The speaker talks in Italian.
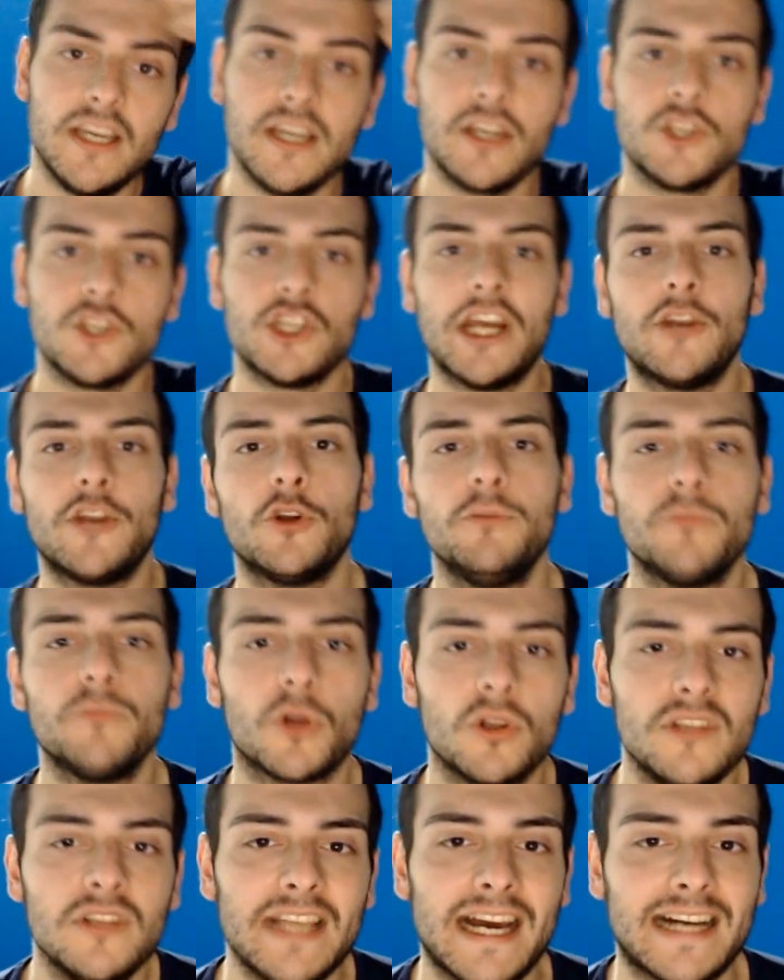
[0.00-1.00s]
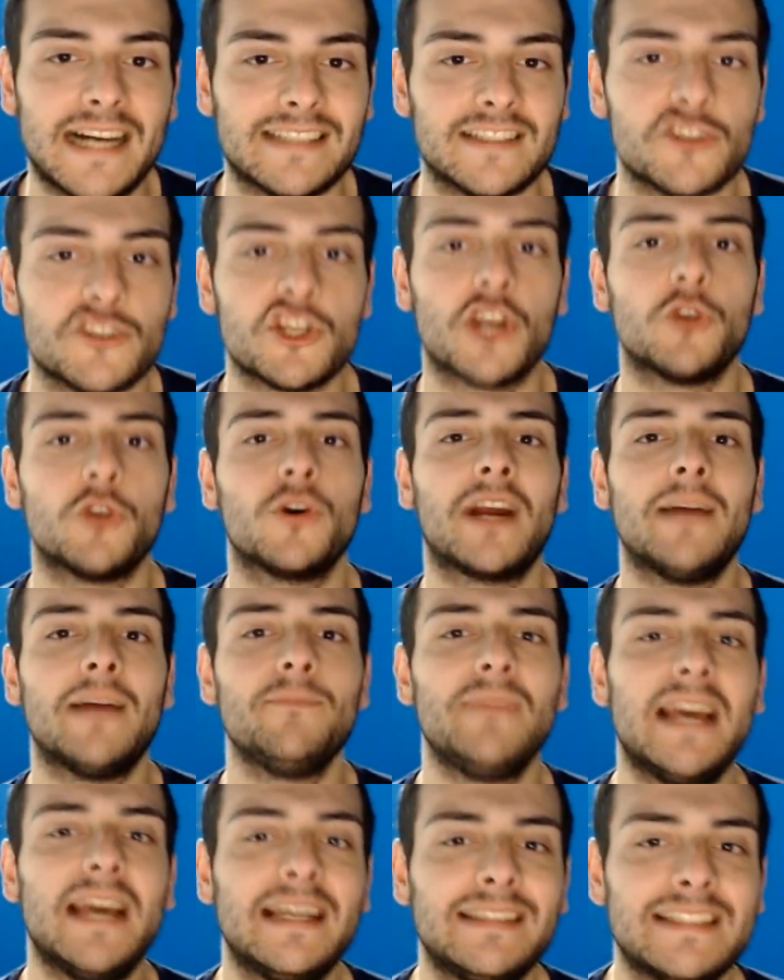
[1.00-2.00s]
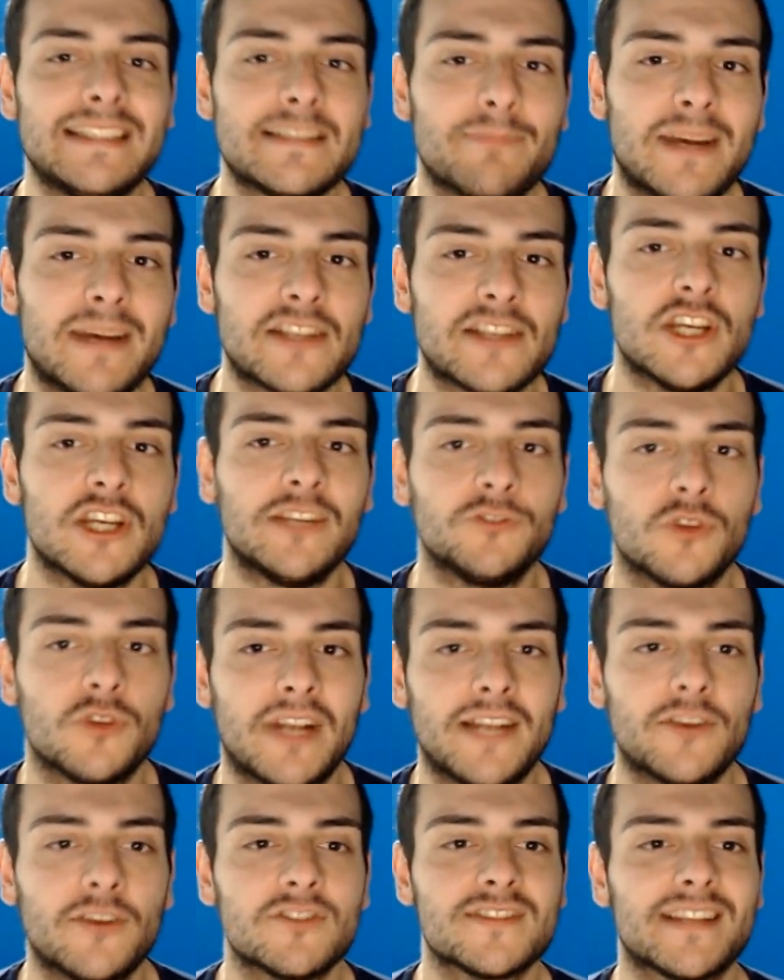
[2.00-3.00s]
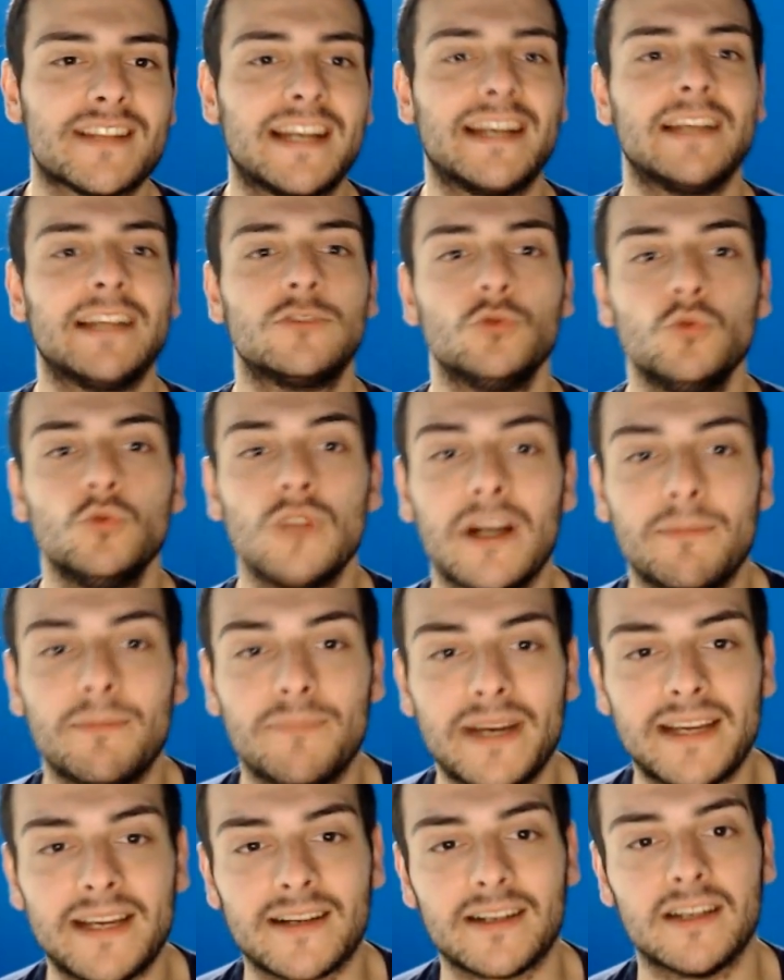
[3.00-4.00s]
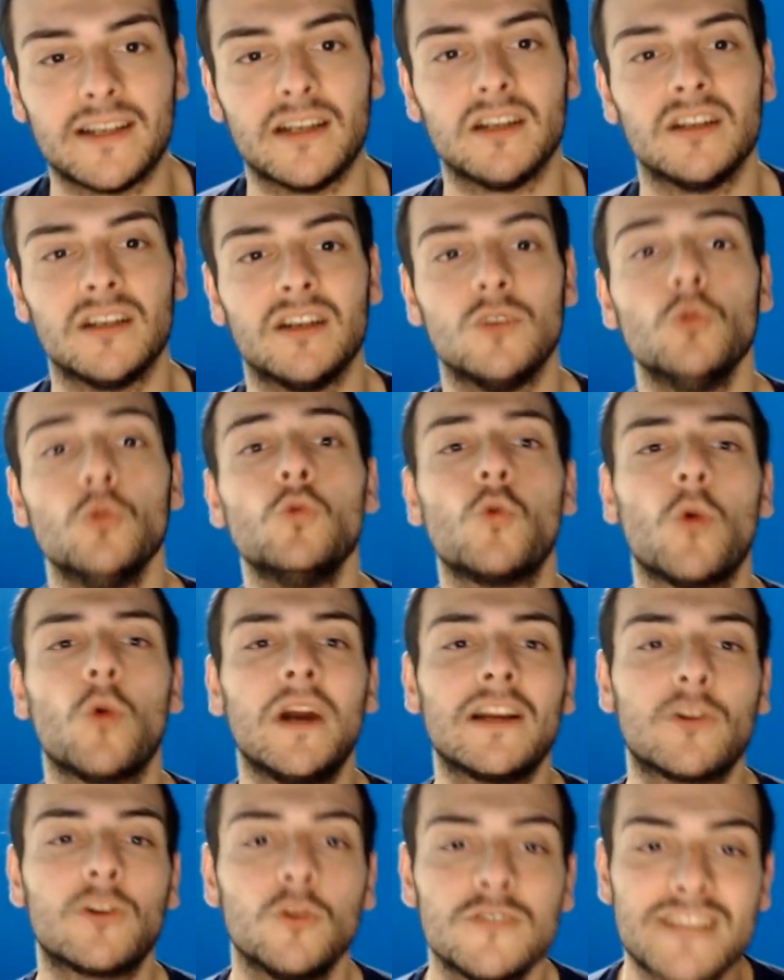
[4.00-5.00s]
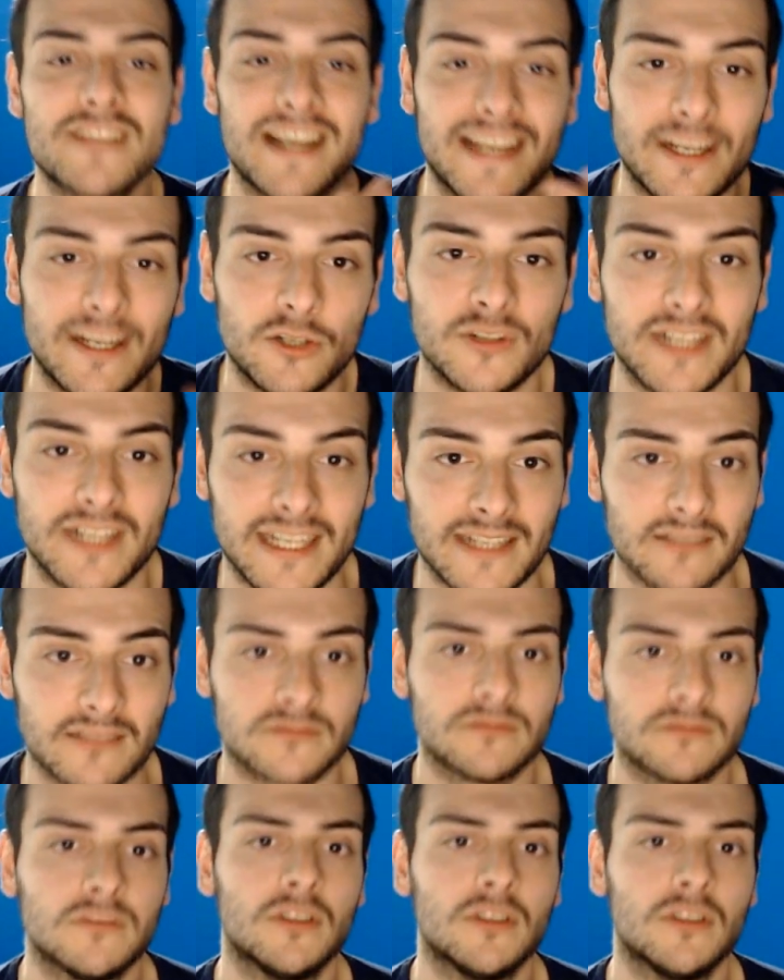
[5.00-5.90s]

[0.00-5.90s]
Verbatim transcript: Ci hanno imbrogliati, ci hanno cambiati spacciando la nostra natura per uh, un qualcosa che non è.